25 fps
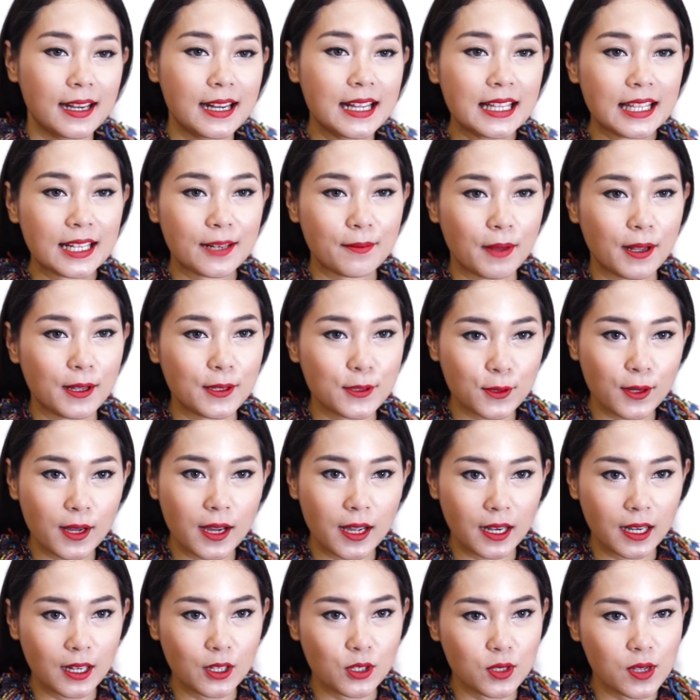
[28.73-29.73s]
dan termasuk
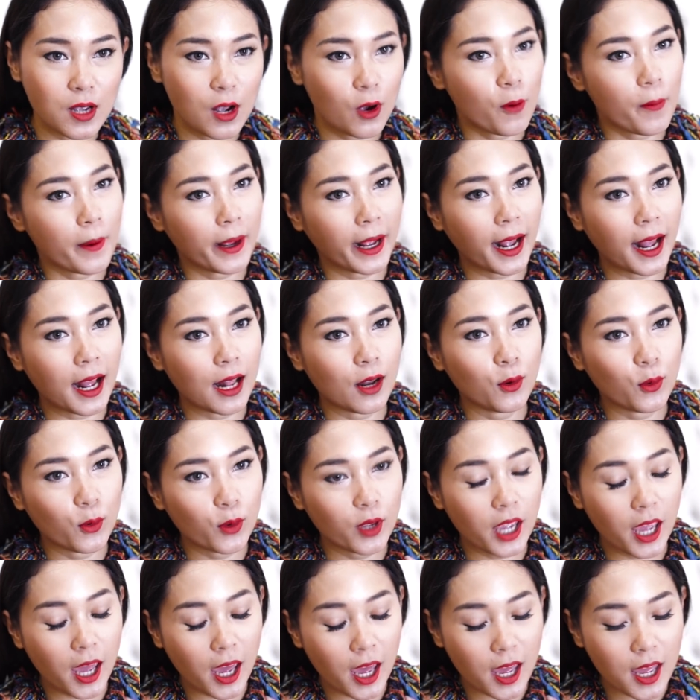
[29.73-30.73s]
hari ini juga aku pakai
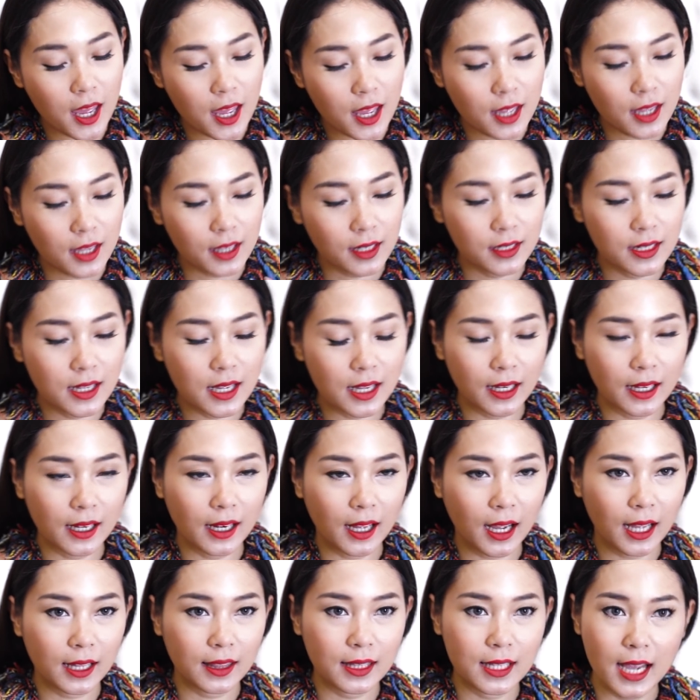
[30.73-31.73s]
kalungnya dari
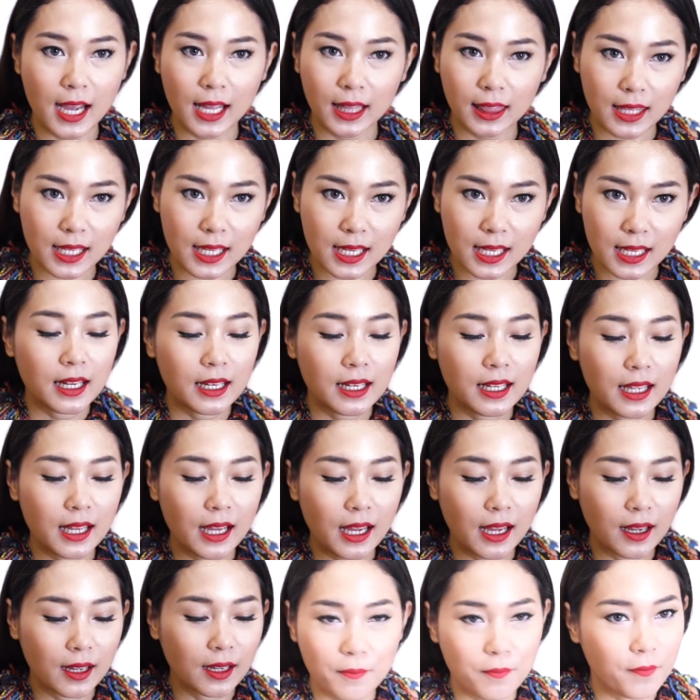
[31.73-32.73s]
lekat di hati ini
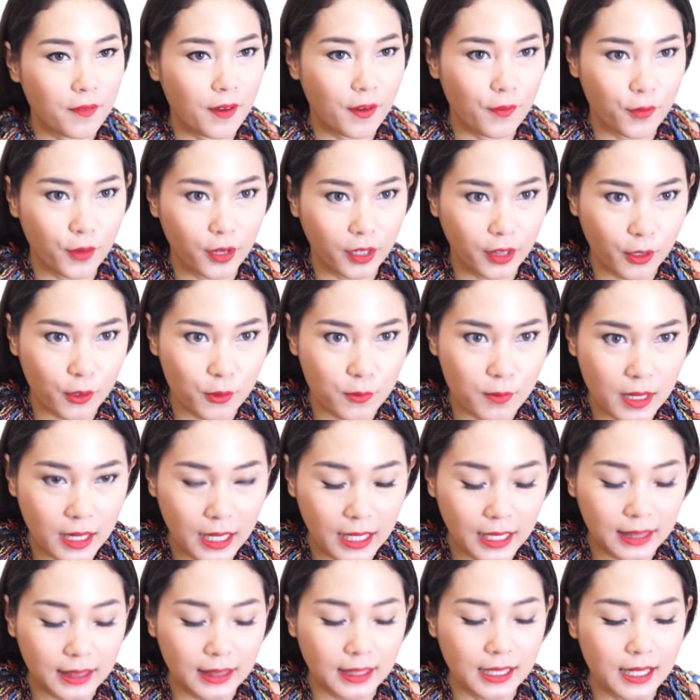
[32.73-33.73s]
favorit aku
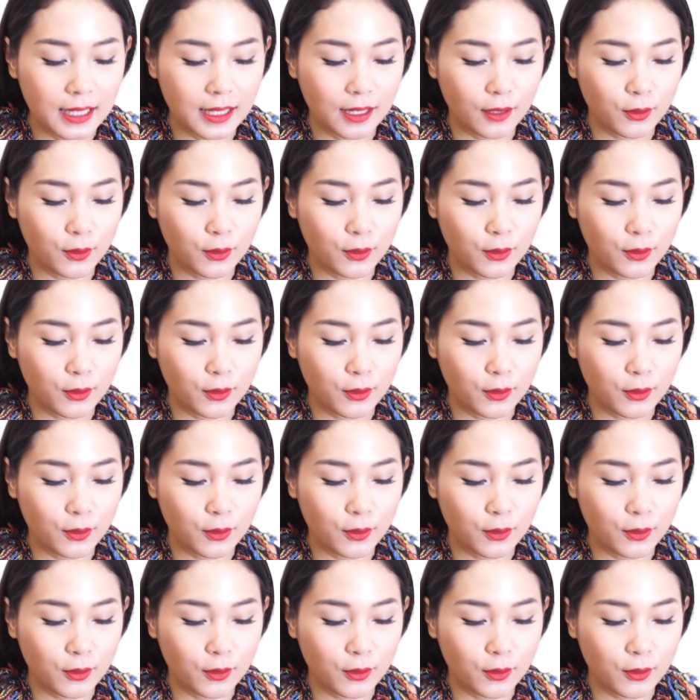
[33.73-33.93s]
banget dan